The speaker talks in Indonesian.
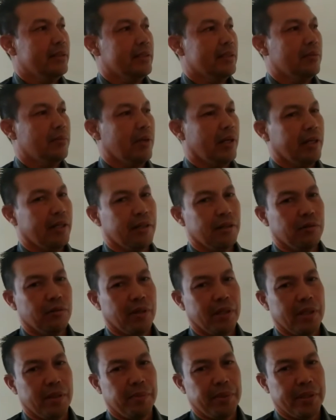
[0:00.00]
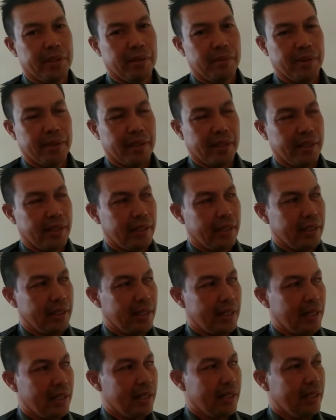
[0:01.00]
sebagai ketua DPC Partai
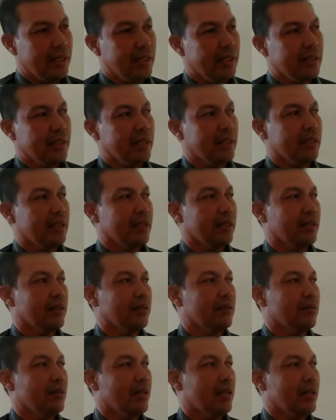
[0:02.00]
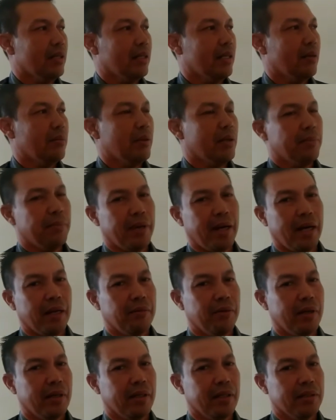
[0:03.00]
Gerindra dan yang kedua nama Pak
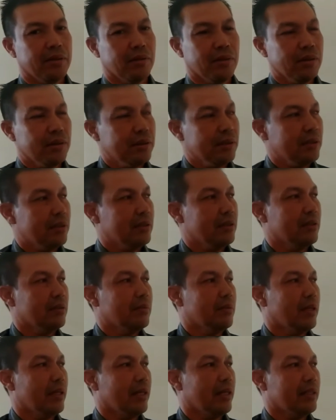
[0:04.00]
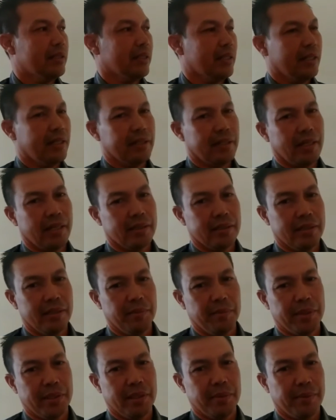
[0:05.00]
Anwar Esos sebagai sekretaris
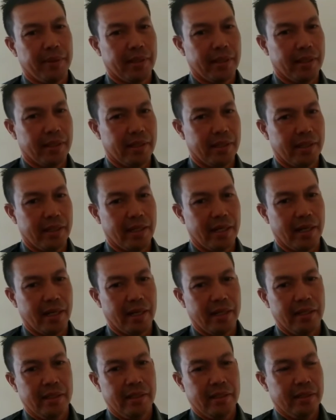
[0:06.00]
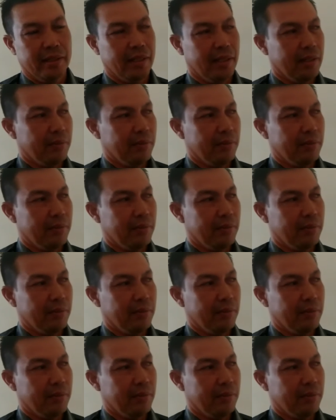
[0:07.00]
DPC Partai Gerindra. Hmm.